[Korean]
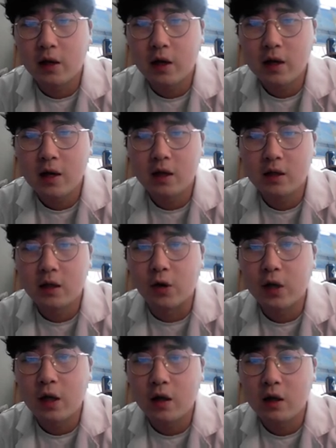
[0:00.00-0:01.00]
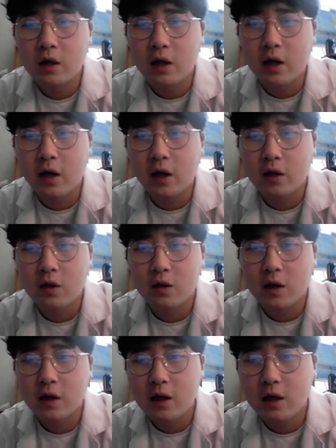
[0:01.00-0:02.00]
땅강아지가 어떻게 생긴지 알아야겠죠.
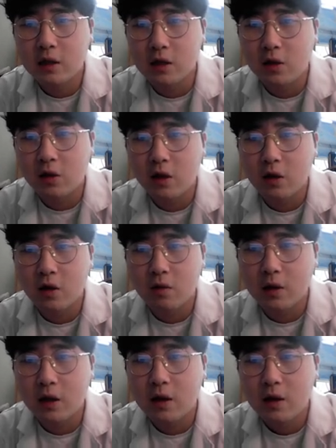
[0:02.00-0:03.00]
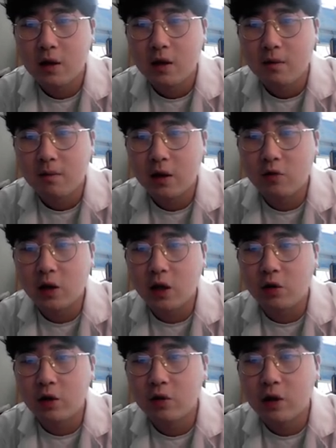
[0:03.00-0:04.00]
땅강아지 이렇게 생겼습니다. 메뚜기,
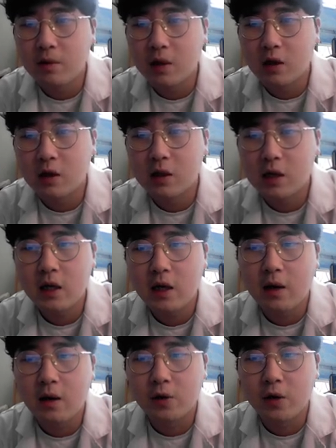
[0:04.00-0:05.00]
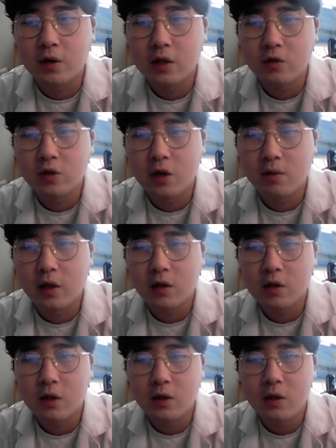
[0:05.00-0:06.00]
귀뚜라미 그 사이에 어떤 친구처럼
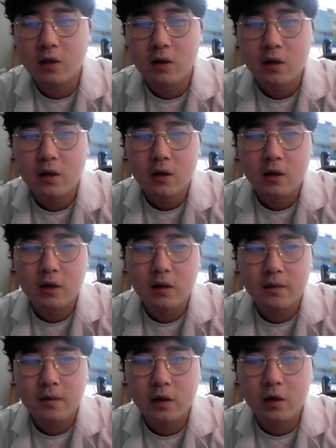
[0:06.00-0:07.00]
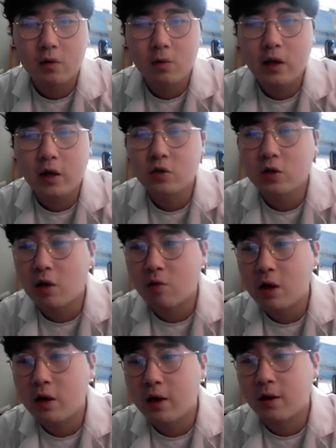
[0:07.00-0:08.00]
생겼죠. 그래서 토양해충에
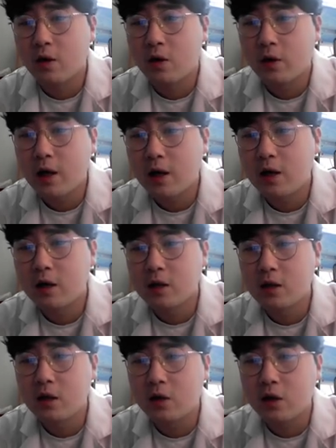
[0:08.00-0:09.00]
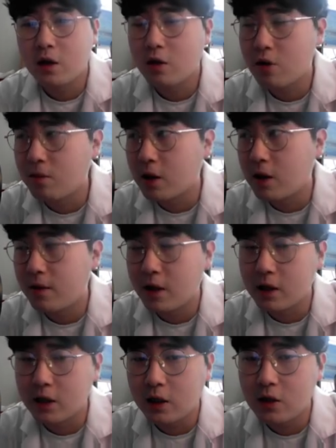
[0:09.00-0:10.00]
속한다는 거. 땅강아지는 이렇게 생겼습니다.
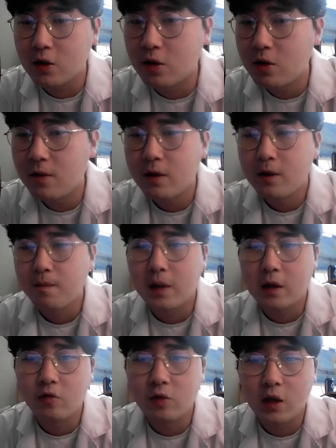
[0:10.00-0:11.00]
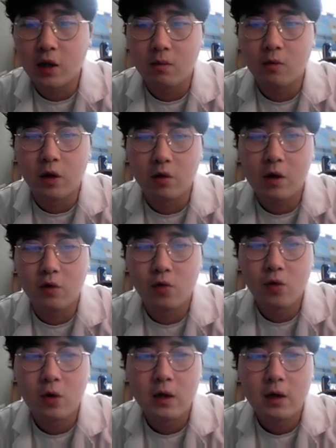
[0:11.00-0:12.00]
아시겠죠? 메뚜기 목에
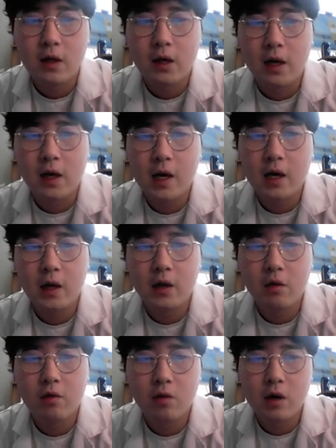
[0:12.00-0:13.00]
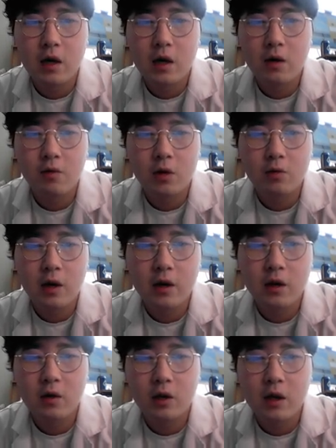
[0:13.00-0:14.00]
속하고. 알락하늘소가
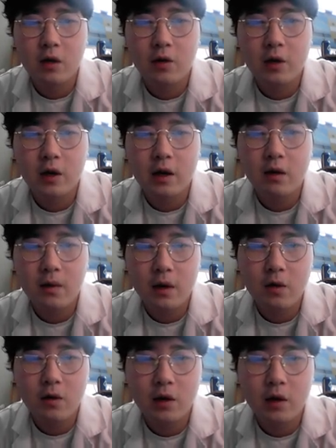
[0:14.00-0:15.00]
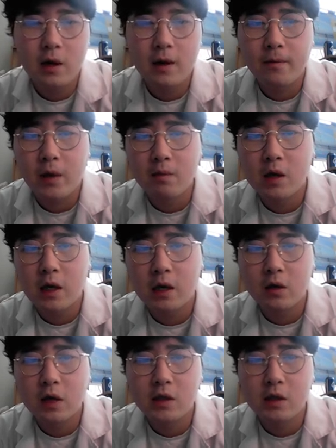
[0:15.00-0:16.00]
월동하는 형태는 어떨까요? 이거는 그냥 답을
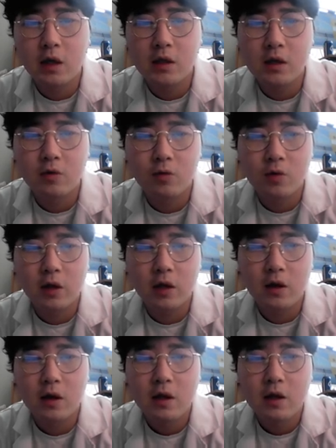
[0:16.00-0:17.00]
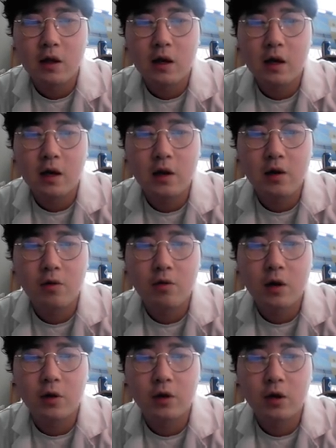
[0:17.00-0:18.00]
가져가시는 게 제일 좋을 것 같아요.
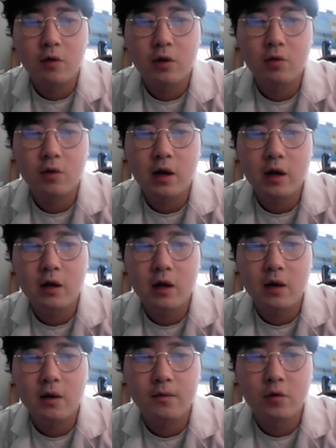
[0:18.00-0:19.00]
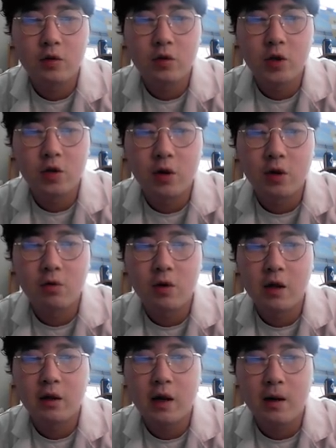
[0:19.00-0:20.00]
알락하늘소가 어떻게 월동을 하느냐? 유충으로
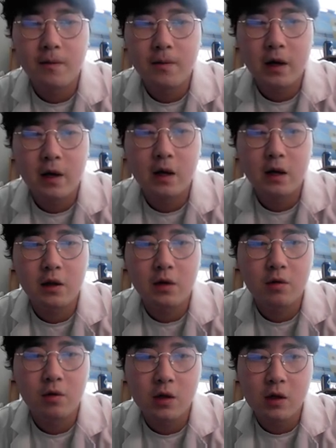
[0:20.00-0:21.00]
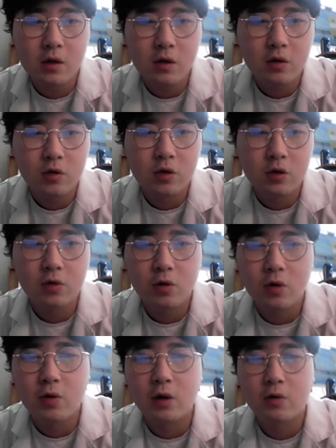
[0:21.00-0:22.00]
월동한다. 알락하늘소는
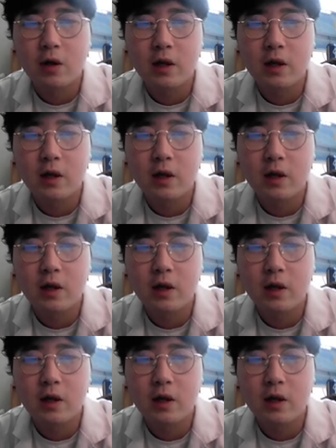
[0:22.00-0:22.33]
유충으로 월동한다.